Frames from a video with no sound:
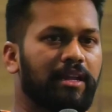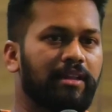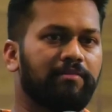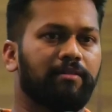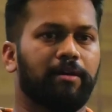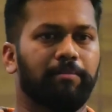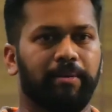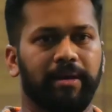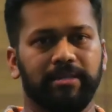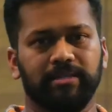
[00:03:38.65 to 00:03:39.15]

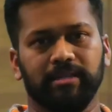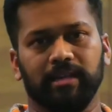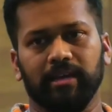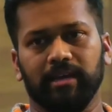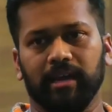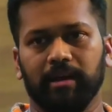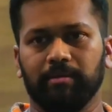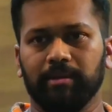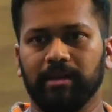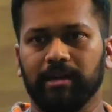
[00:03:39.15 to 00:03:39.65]
தெளிவாக
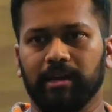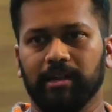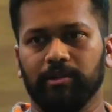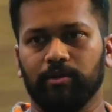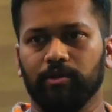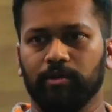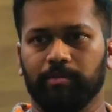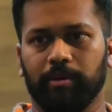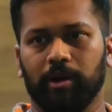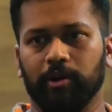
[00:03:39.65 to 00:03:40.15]
பேசுகிறீங்க
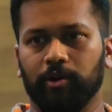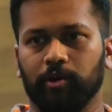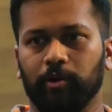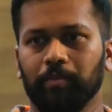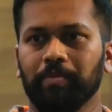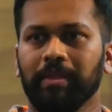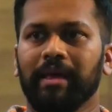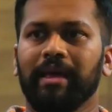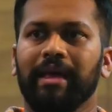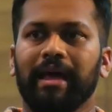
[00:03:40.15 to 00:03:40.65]
அப்படிங்கிறத ஒன்று
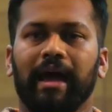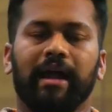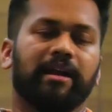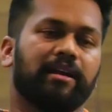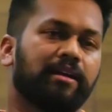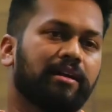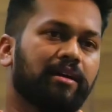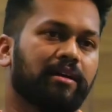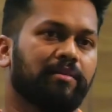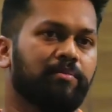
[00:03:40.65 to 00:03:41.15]
பார்க்கணும்
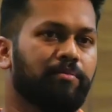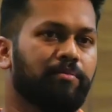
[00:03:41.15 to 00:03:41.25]
அண்ட்